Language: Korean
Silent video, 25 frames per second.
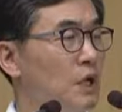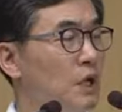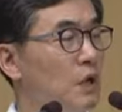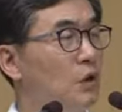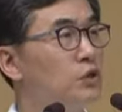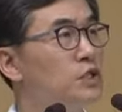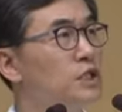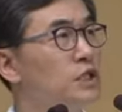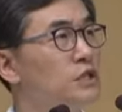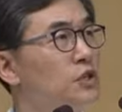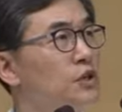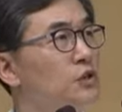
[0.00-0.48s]

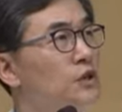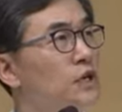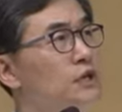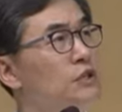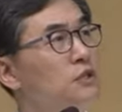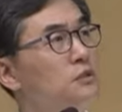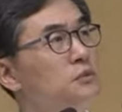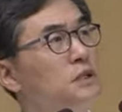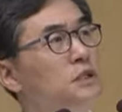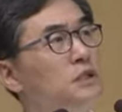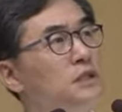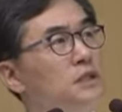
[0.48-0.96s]
오직 저와
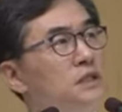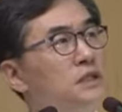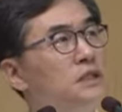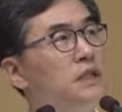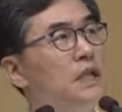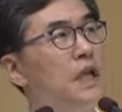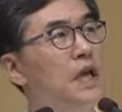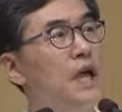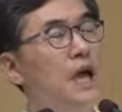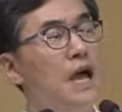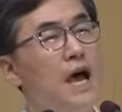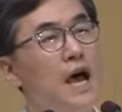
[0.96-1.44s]
여러분들은
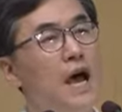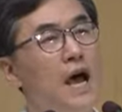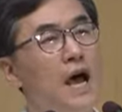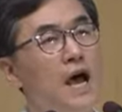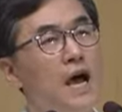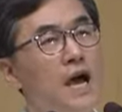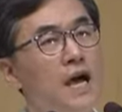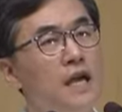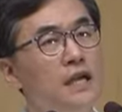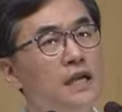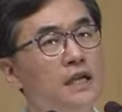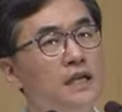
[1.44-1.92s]

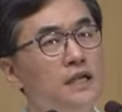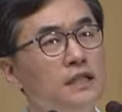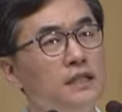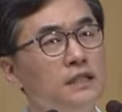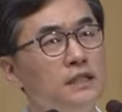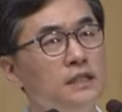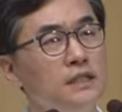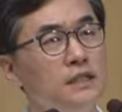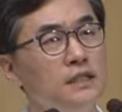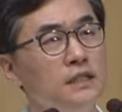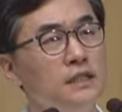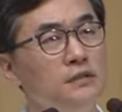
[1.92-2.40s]

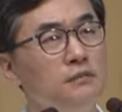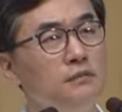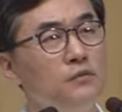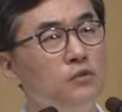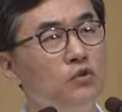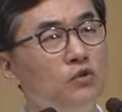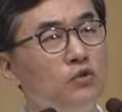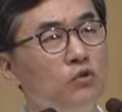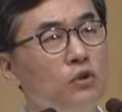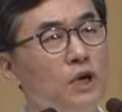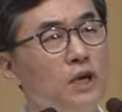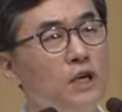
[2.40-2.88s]

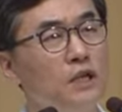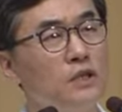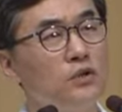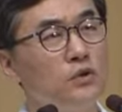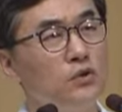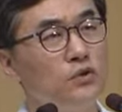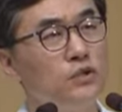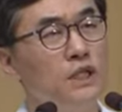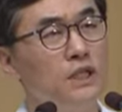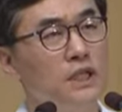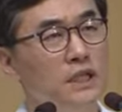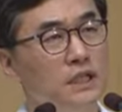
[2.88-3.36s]
하나님과
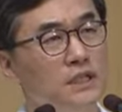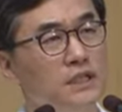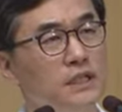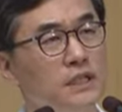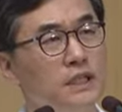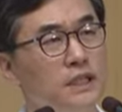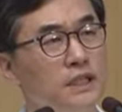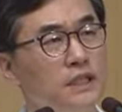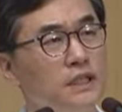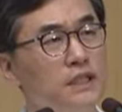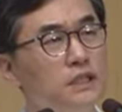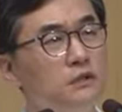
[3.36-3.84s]
교제할
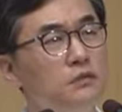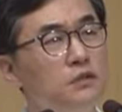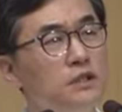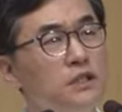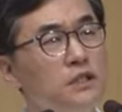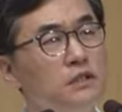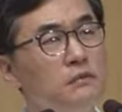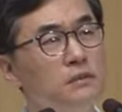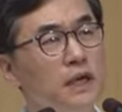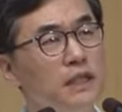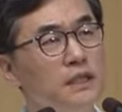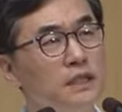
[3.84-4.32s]
때,
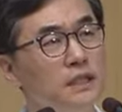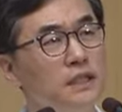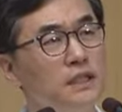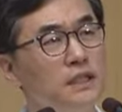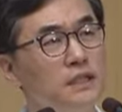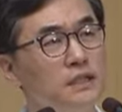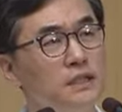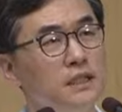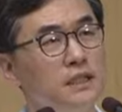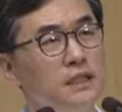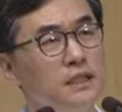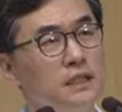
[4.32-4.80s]
그분을
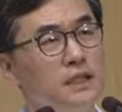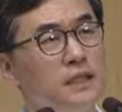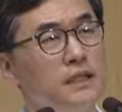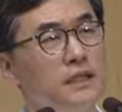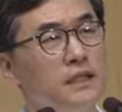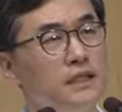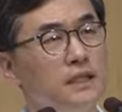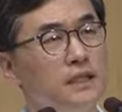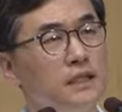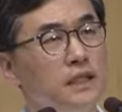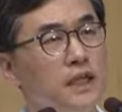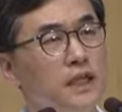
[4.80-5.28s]
만날
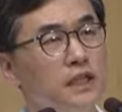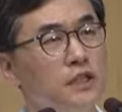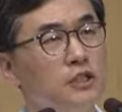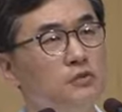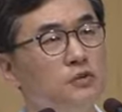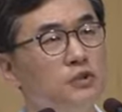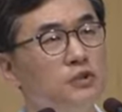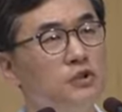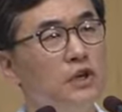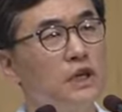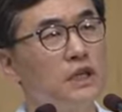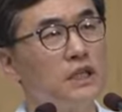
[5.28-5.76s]
때에,
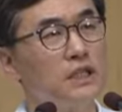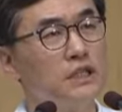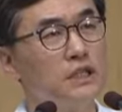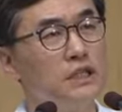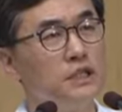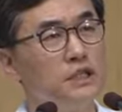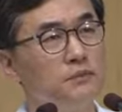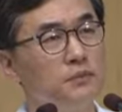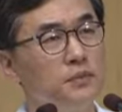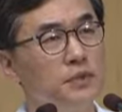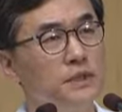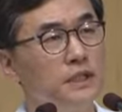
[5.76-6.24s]
그분과
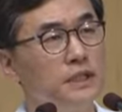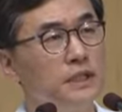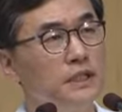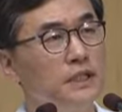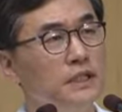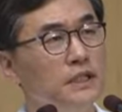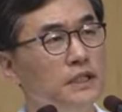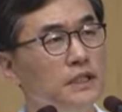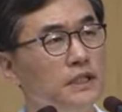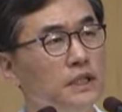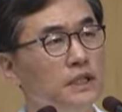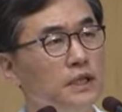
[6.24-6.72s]

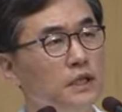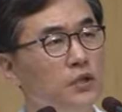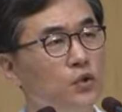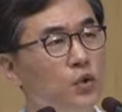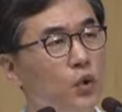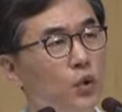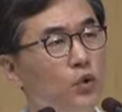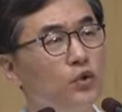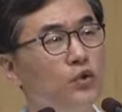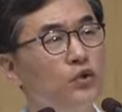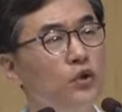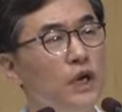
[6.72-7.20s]
깊이
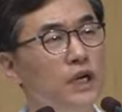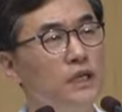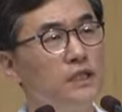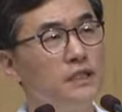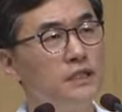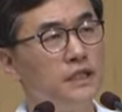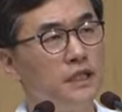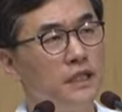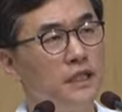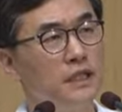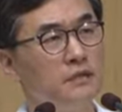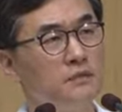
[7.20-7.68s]

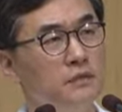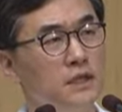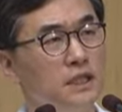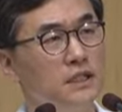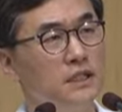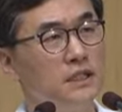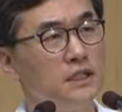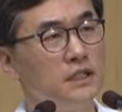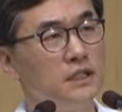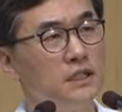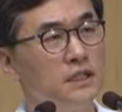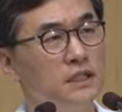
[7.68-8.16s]
교류할
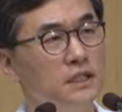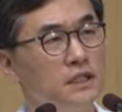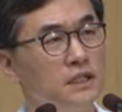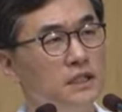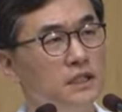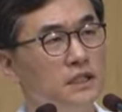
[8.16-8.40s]
때만이 에